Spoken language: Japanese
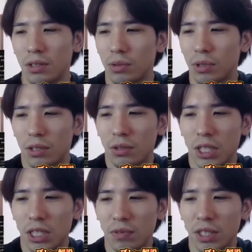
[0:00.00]
そこから
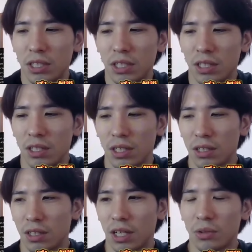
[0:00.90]
クリス・フィンチに
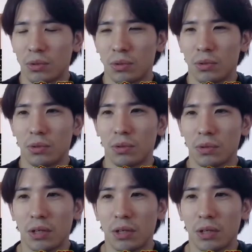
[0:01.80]
なった後の